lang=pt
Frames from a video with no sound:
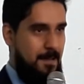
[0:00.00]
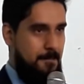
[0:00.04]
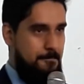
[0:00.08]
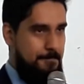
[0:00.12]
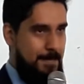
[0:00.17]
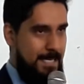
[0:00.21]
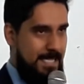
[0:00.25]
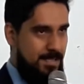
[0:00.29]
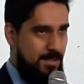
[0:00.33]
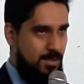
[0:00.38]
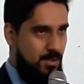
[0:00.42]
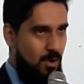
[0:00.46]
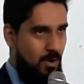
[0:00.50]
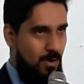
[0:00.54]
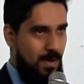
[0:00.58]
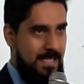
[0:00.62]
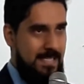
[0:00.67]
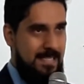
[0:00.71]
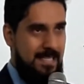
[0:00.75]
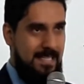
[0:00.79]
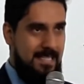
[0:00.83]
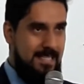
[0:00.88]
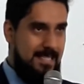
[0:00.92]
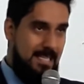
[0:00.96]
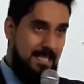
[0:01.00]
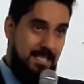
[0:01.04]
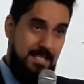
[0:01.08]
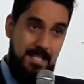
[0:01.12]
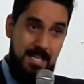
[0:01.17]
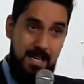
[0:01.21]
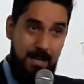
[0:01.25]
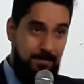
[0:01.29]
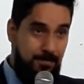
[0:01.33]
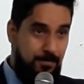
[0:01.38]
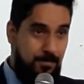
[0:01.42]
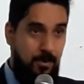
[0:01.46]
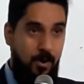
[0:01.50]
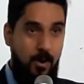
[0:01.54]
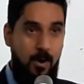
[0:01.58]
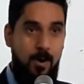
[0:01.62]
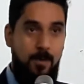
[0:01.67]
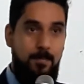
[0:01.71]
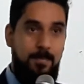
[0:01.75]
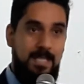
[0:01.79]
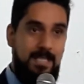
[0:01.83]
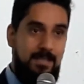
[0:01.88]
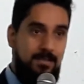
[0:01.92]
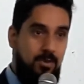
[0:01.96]
pessoas que sentiam
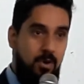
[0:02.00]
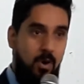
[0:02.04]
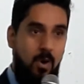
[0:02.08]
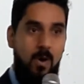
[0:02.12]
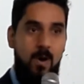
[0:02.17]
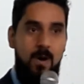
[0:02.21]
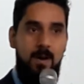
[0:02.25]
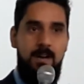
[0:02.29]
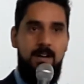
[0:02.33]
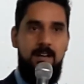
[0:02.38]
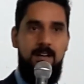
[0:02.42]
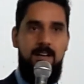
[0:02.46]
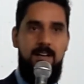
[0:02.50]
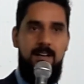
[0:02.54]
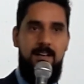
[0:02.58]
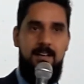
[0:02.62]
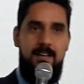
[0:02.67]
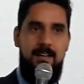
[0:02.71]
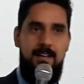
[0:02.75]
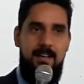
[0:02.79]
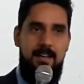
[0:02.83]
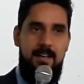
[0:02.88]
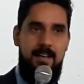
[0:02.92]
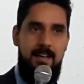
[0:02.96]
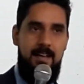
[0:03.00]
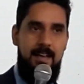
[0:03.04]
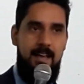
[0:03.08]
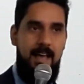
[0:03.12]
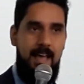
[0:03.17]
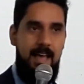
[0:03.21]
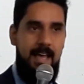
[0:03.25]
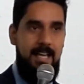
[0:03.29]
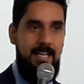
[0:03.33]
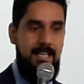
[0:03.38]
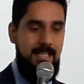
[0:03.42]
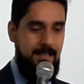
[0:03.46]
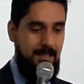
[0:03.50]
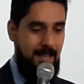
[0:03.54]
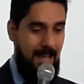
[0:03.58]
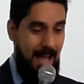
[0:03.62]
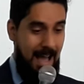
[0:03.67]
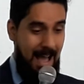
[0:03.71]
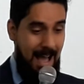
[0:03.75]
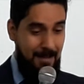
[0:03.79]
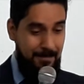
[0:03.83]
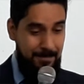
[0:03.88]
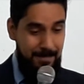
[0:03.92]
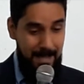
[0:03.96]
fome, dor,
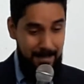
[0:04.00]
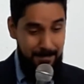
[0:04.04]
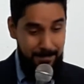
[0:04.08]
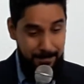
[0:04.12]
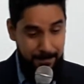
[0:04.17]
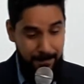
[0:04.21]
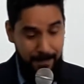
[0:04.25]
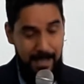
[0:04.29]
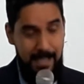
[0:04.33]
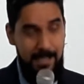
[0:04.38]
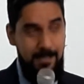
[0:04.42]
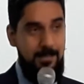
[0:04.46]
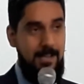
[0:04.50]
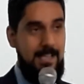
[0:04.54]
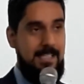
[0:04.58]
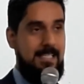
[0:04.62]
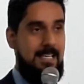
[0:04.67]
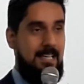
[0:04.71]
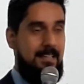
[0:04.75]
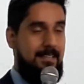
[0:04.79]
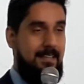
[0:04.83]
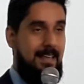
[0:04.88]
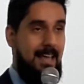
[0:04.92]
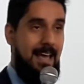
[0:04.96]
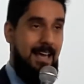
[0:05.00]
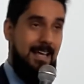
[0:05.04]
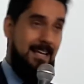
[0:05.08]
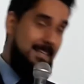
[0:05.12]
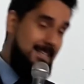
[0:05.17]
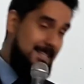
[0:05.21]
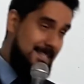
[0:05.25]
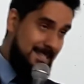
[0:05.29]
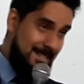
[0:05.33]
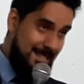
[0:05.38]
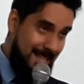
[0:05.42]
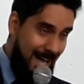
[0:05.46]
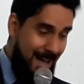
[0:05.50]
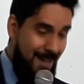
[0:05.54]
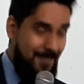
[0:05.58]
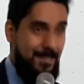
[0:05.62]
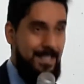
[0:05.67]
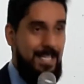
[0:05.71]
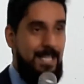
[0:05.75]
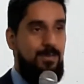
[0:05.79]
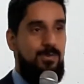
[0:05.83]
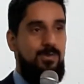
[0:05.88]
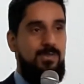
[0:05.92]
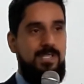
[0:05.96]
ele havia vindo a essa terra, ele
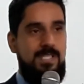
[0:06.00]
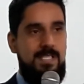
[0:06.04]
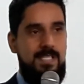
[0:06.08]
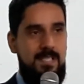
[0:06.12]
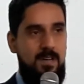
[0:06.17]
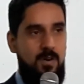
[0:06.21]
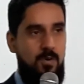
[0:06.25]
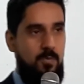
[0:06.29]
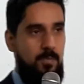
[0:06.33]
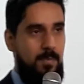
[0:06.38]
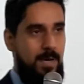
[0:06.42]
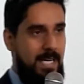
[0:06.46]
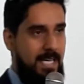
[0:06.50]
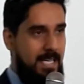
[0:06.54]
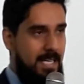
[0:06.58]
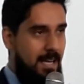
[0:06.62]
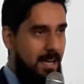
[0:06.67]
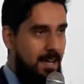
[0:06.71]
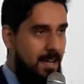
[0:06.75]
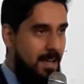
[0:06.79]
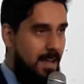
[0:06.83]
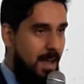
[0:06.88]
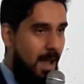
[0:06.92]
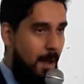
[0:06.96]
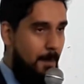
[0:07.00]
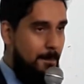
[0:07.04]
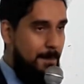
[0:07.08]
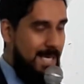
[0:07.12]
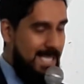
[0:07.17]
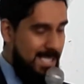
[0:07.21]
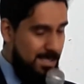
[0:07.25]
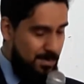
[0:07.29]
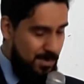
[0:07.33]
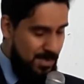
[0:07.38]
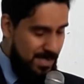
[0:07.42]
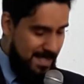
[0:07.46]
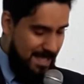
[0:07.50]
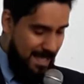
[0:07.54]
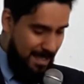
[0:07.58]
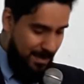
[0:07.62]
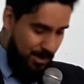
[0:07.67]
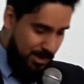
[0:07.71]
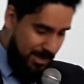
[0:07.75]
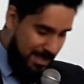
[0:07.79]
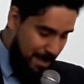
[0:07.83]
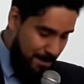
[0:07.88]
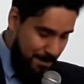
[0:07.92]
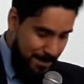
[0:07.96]
estava na condição humana, mesmo
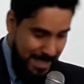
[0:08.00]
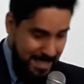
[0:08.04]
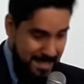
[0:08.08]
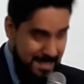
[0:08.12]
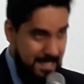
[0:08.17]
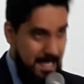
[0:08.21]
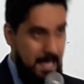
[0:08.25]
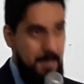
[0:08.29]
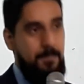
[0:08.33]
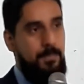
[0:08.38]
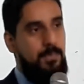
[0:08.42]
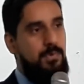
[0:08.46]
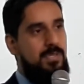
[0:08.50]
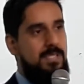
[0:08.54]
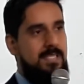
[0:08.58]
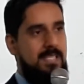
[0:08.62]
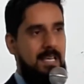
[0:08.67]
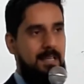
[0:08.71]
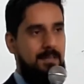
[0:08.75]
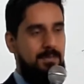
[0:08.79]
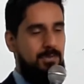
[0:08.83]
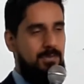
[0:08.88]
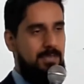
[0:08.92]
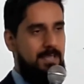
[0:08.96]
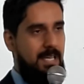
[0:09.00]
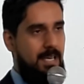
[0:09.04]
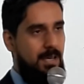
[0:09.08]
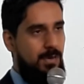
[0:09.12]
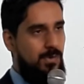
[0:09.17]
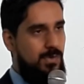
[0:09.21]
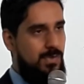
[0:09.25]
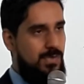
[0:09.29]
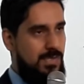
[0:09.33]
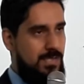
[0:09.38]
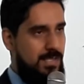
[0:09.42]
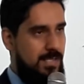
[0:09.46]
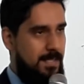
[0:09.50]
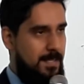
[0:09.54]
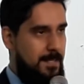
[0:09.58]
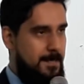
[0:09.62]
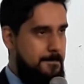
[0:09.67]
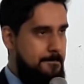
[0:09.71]
sendo também 100% Deus.